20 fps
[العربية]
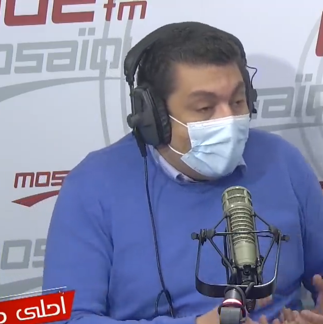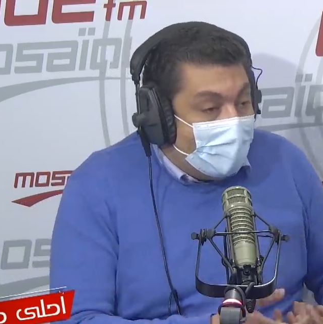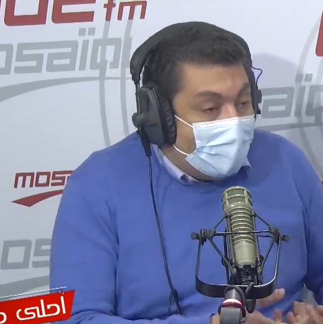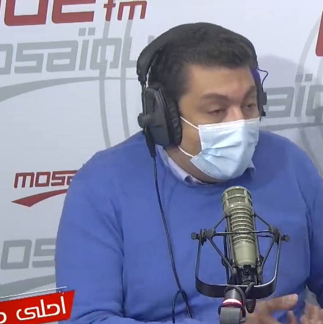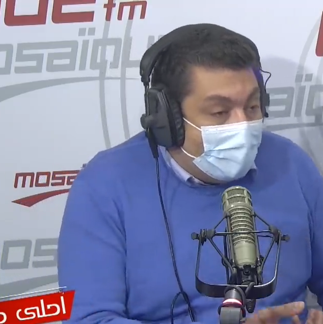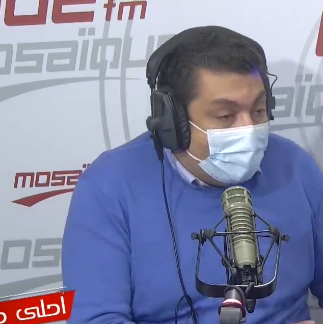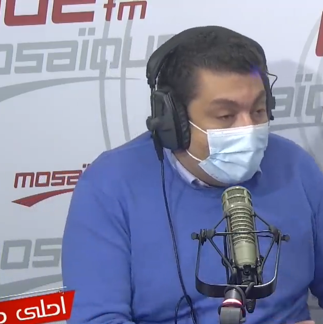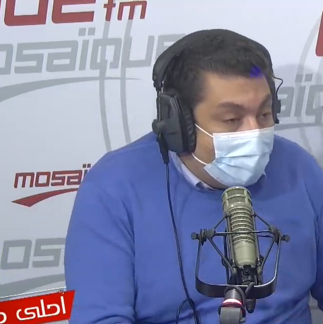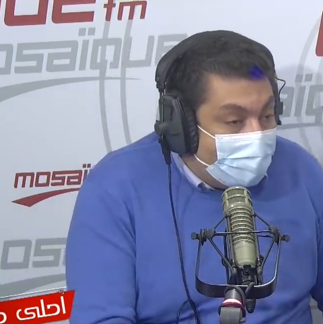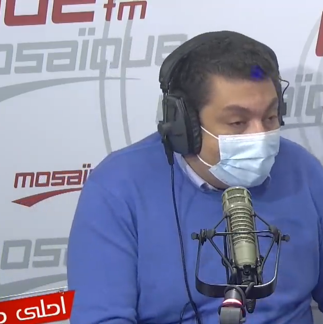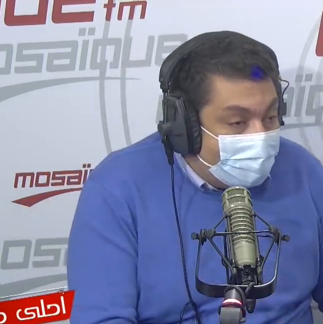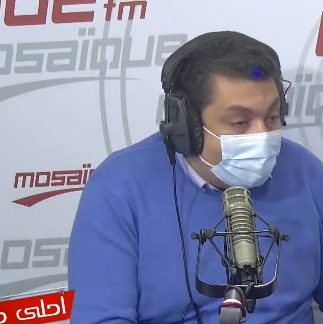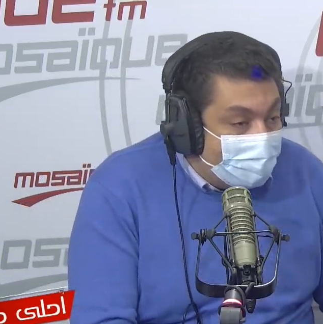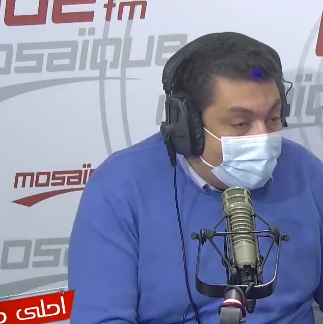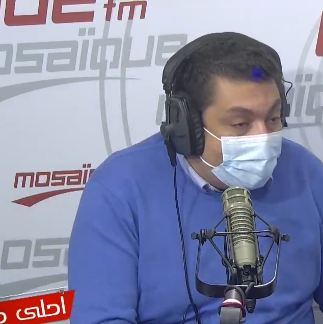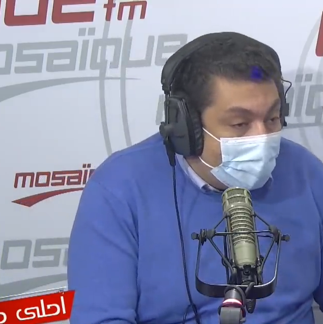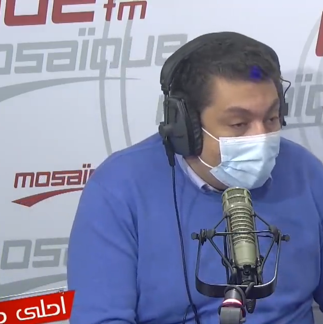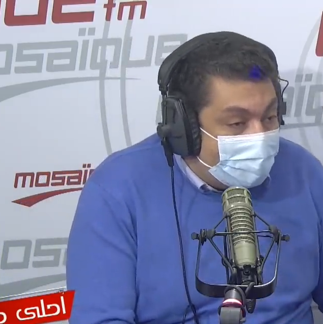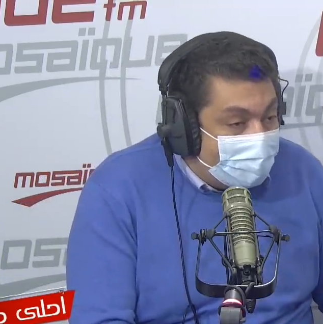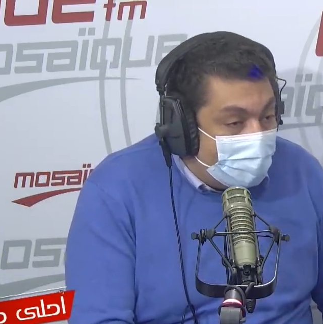النص
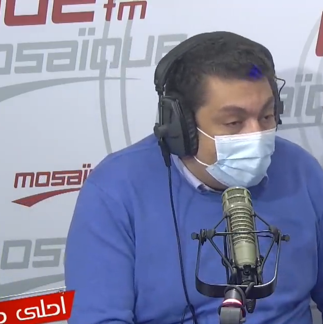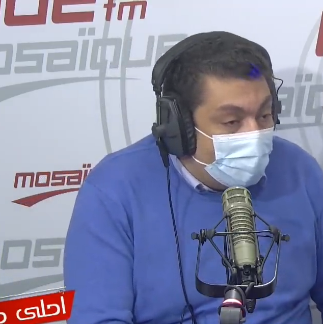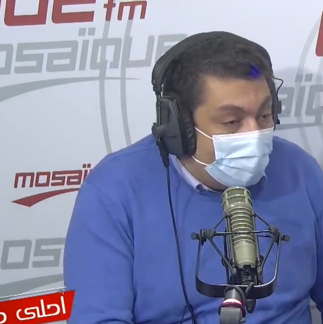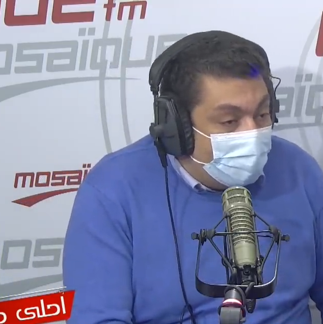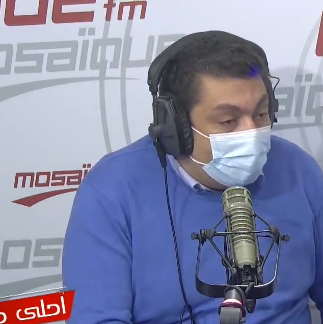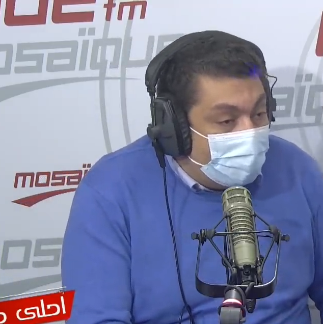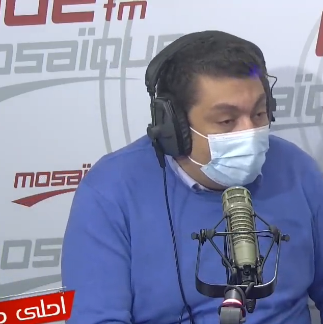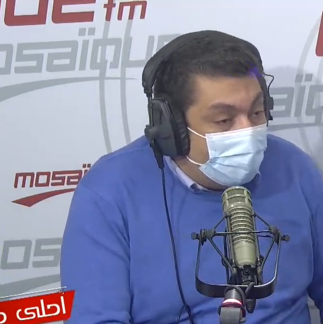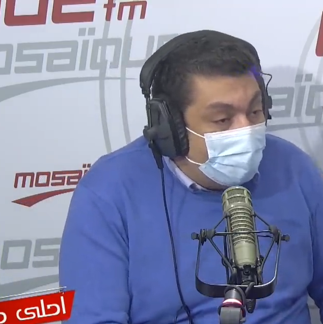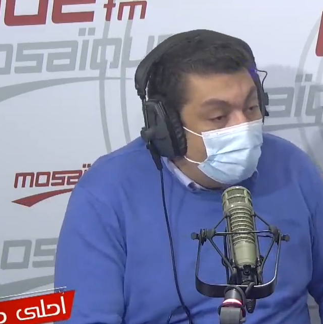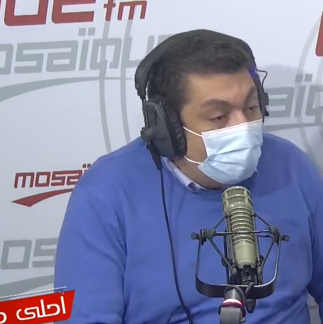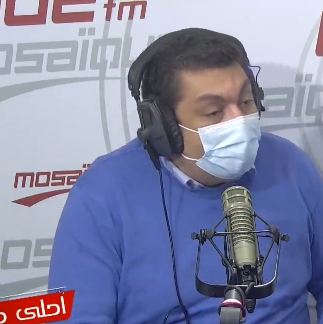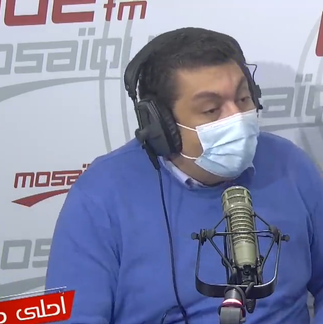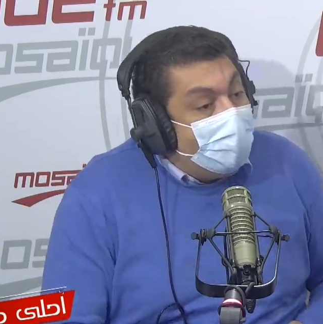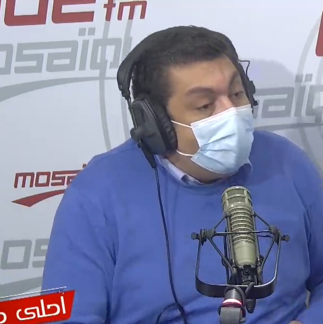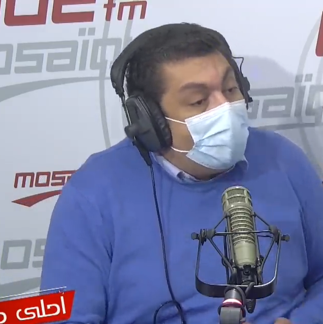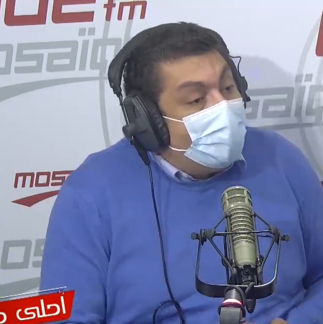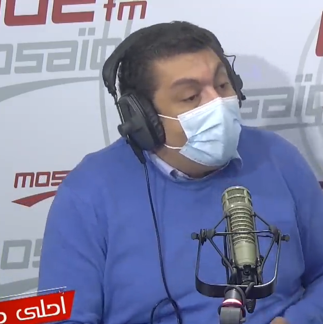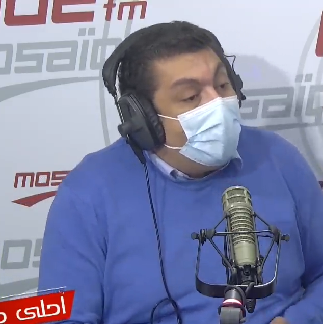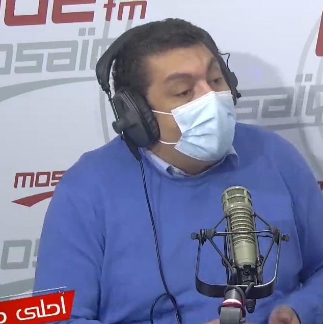نتاع ستاتيو فيسبوك
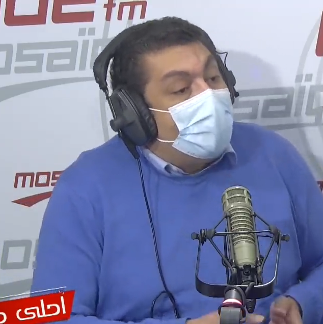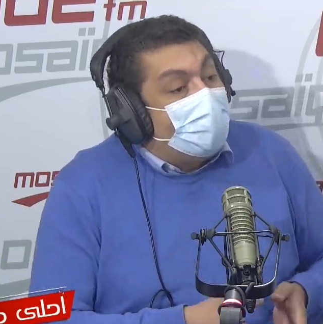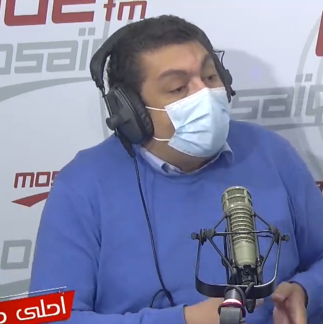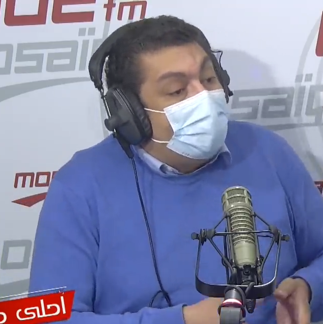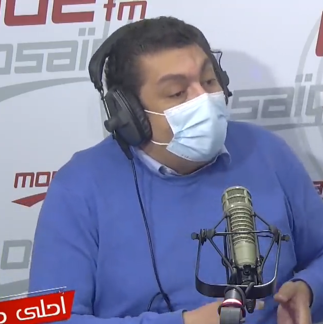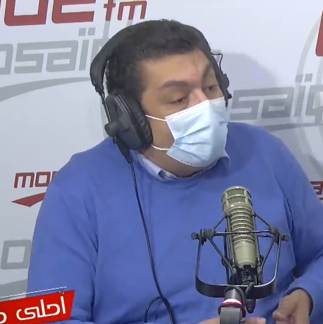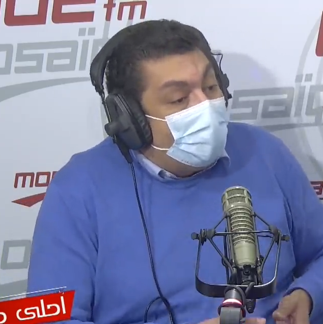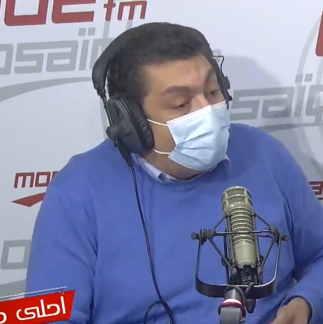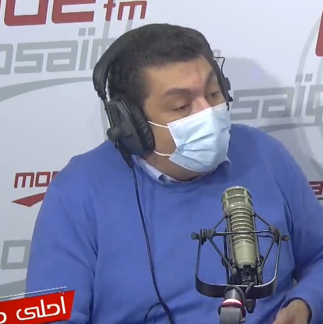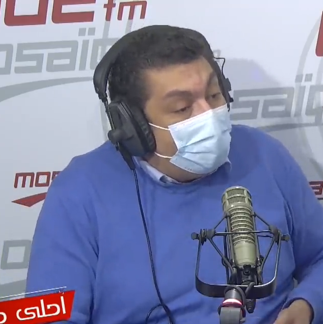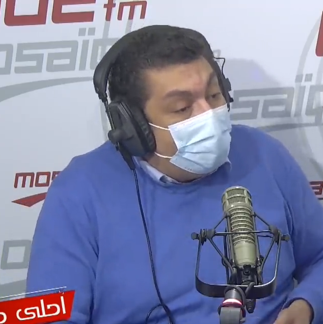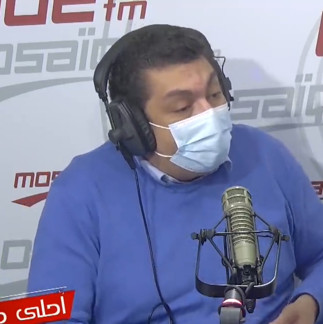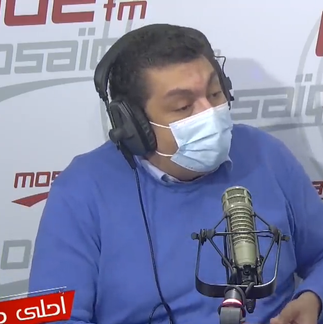يحكي على اختلافات